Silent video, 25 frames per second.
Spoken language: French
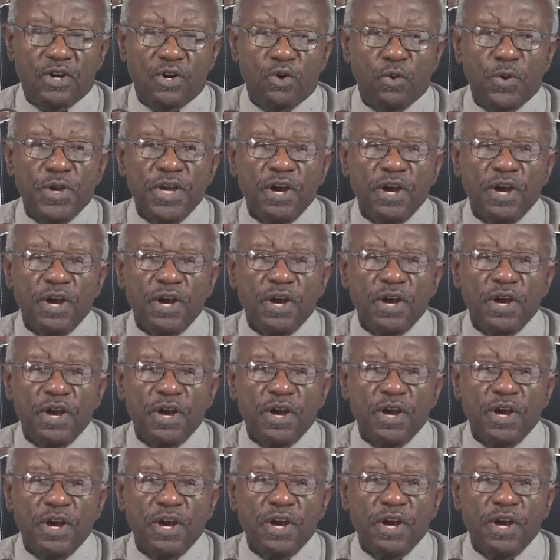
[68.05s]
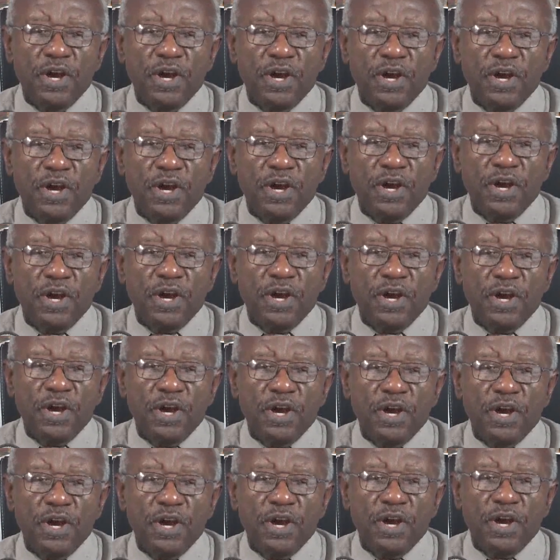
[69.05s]
We are
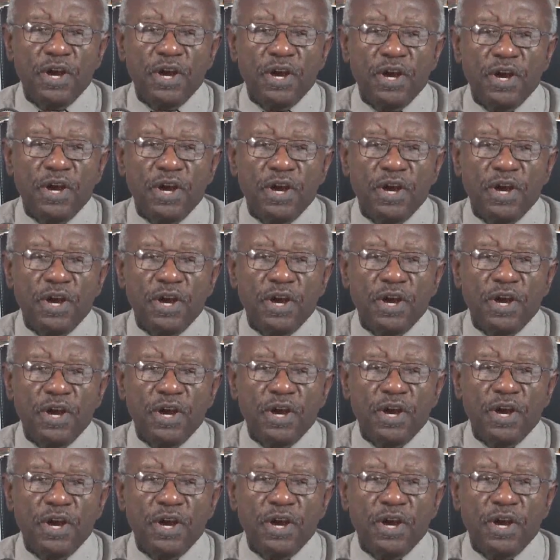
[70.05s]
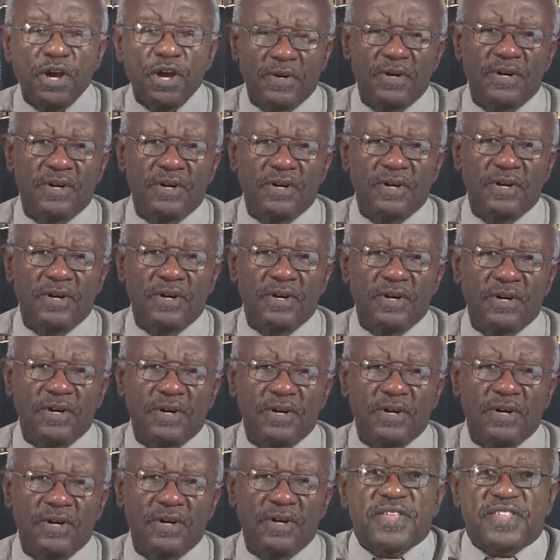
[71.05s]
Afro-Americans. En deux termes,
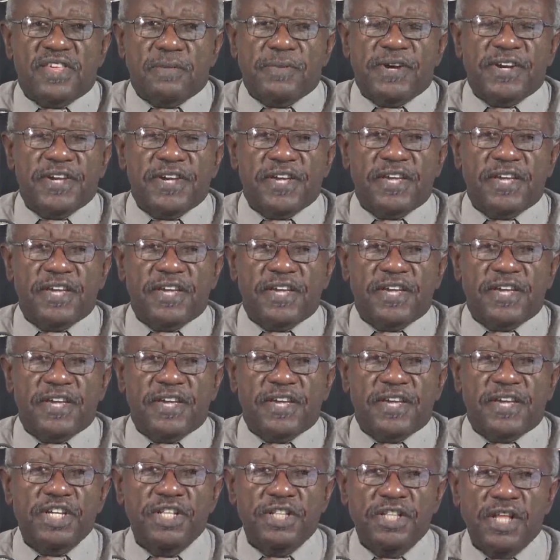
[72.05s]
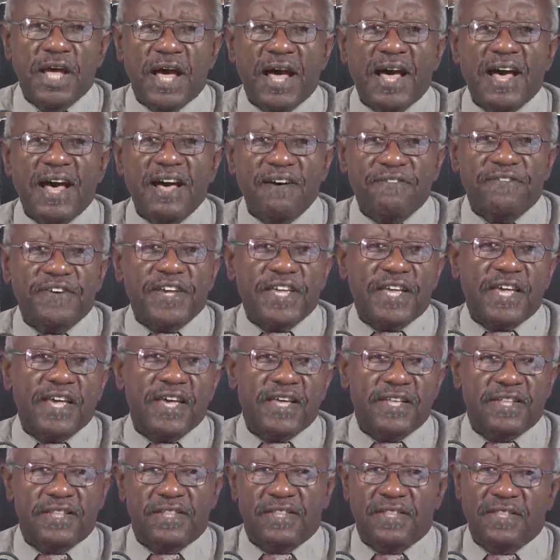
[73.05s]
nous sommes des Américains d'origine
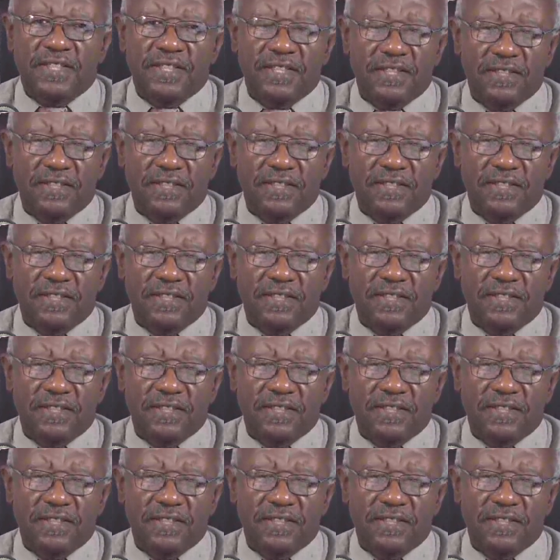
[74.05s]
africaine.